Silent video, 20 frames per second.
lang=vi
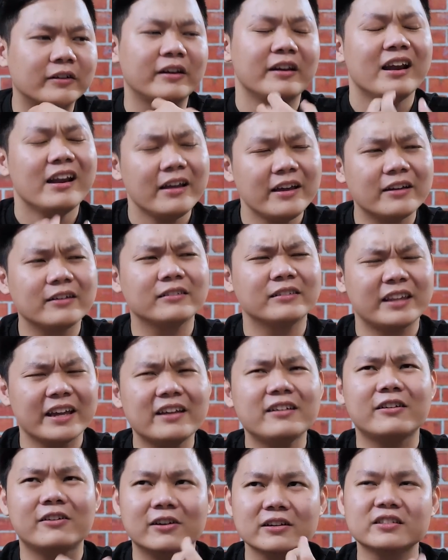lên
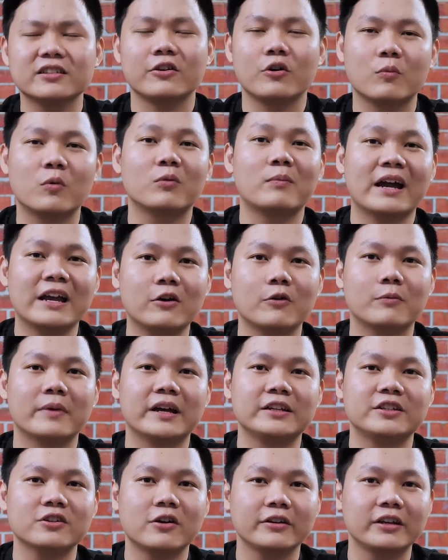thiên hướng sử dụng bộ máy của
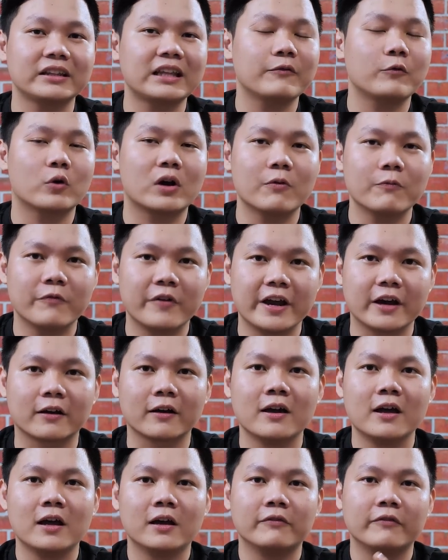mình cho những tác vụ công
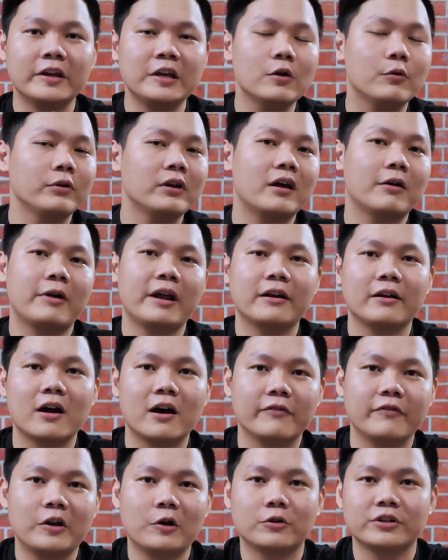việc, ví dụ như là
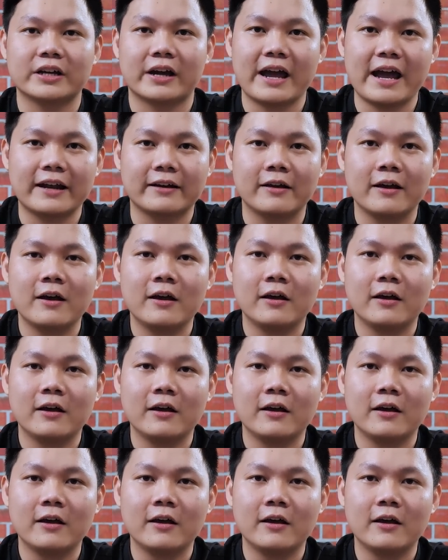render video chẳng hạn.